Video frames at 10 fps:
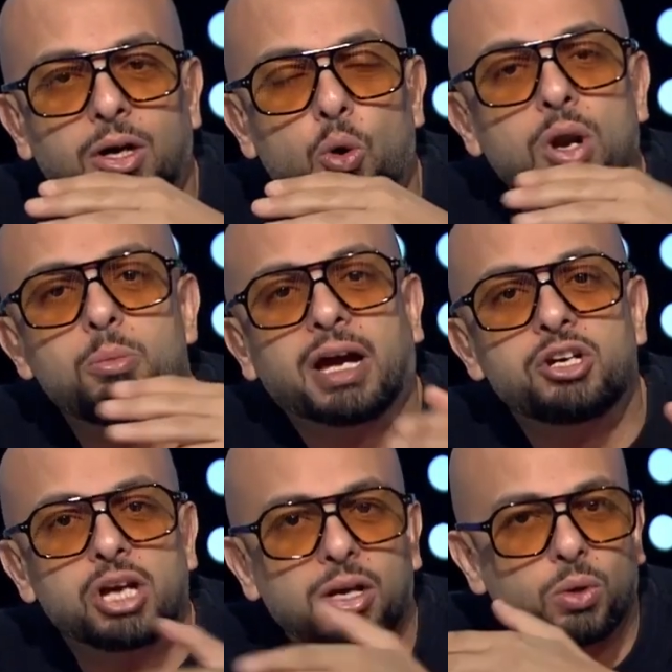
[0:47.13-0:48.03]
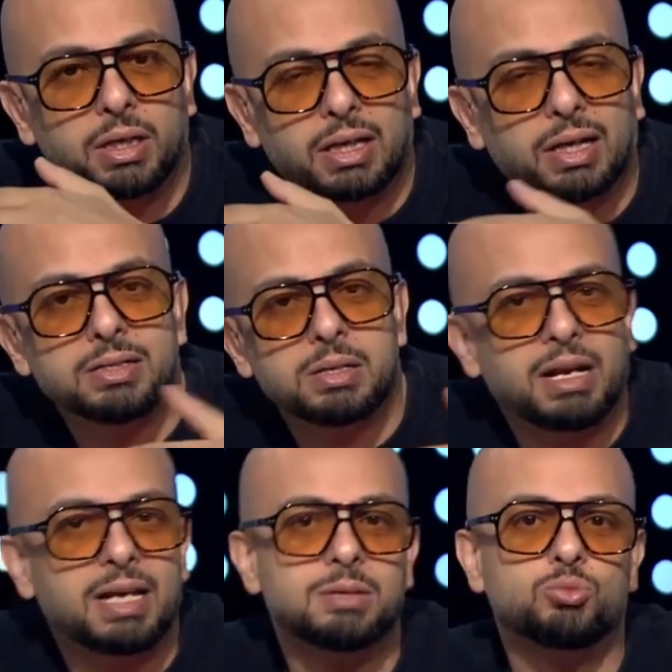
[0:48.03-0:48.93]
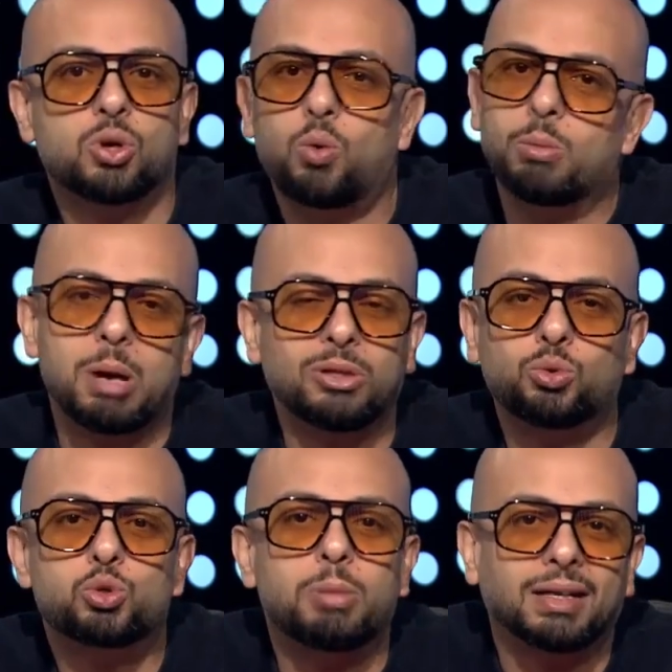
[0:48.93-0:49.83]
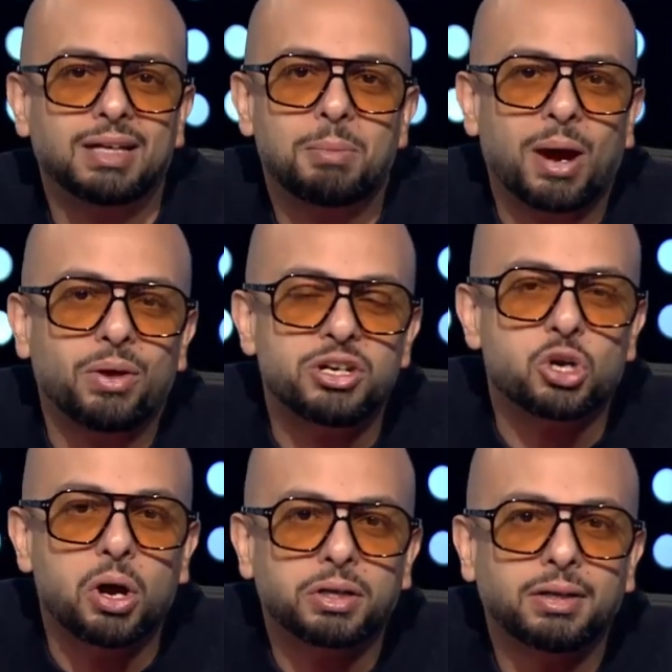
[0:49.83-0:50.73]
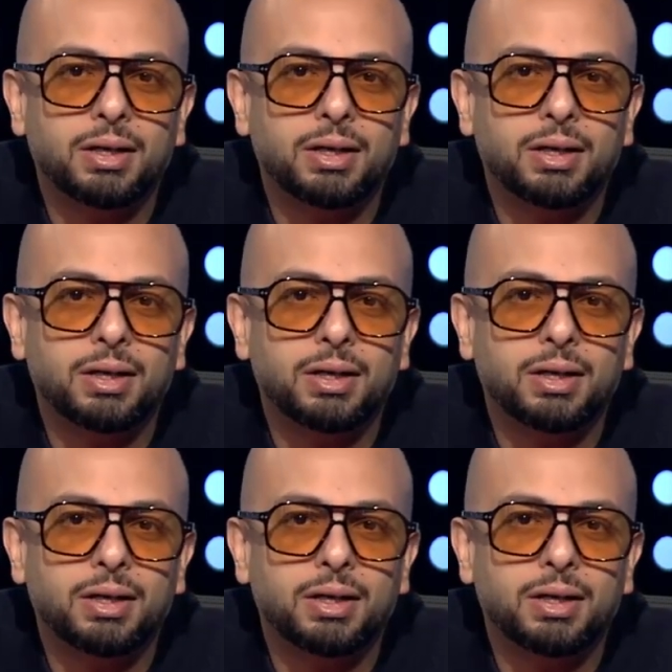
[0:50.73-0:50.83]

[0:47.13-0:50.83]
هو لو ما كانش قال له كده كان زمان هذا المصور ما قابلتوش بعدها بحوالي شهر